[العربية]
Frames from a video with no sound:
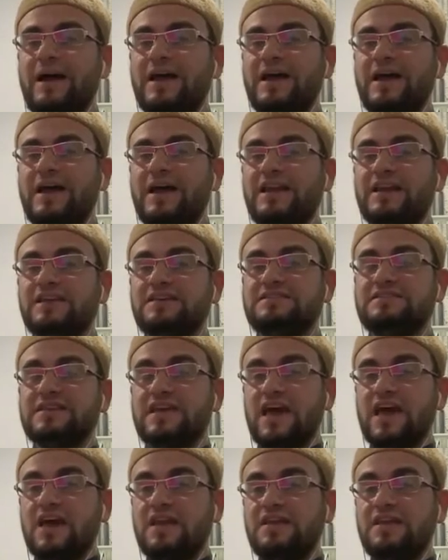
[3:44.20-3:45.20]
على
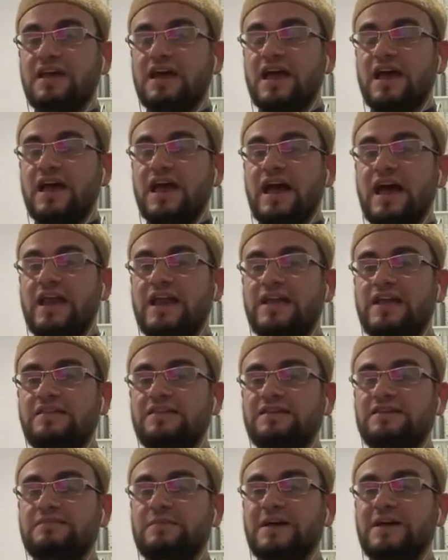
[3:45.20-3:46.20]
الانسان
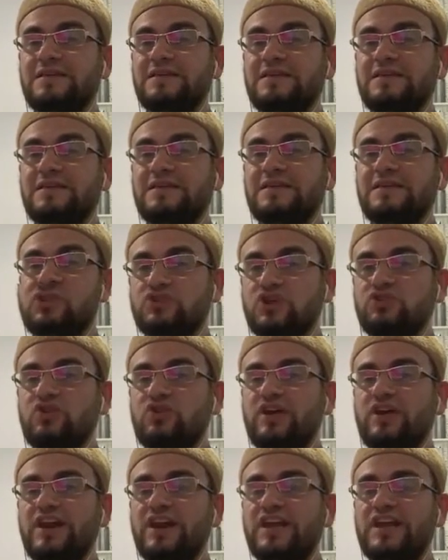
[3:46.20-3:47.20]
الذي مثلا
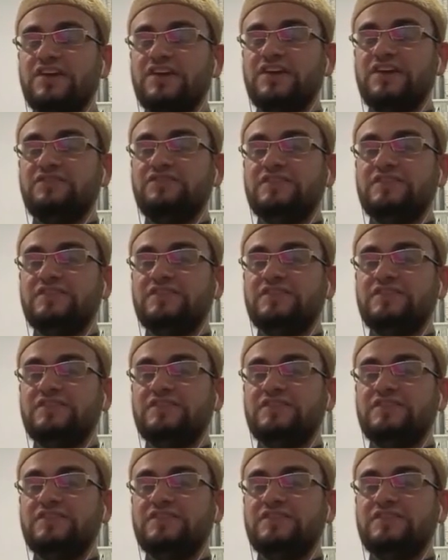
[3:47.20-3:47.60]
تصدر